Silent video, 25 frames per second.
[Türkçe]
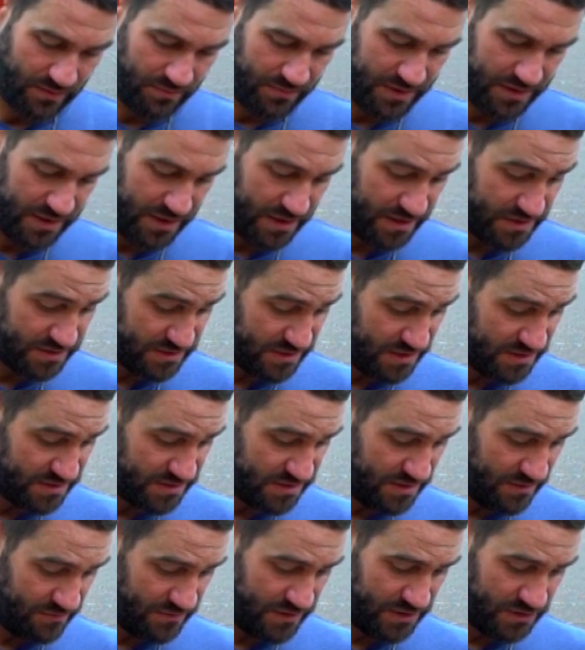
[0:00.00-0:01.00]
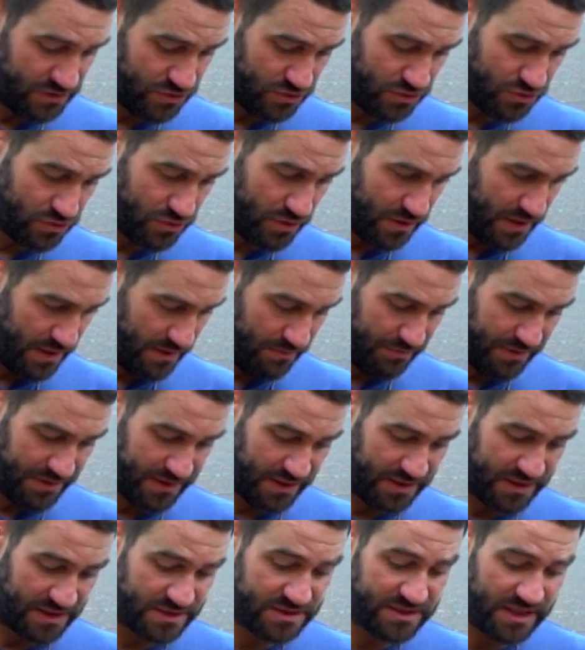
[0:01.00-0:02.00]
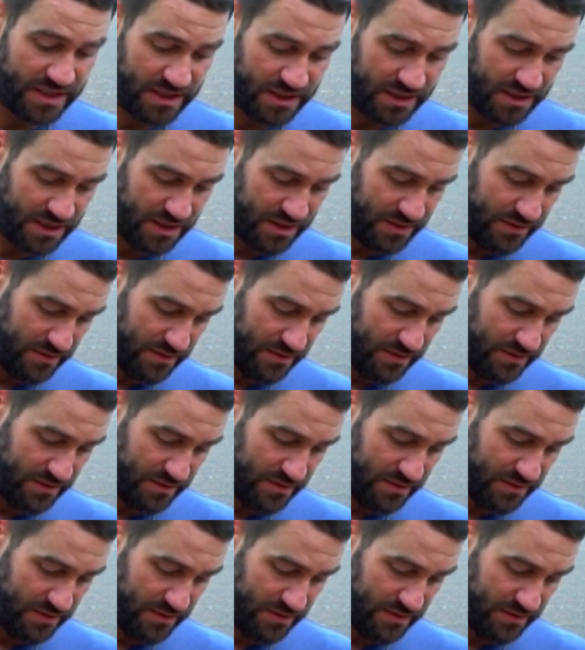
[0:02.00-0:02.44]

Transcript: Patatesi nasıl sevdiğinizi söyleyin. Patatesle ilgili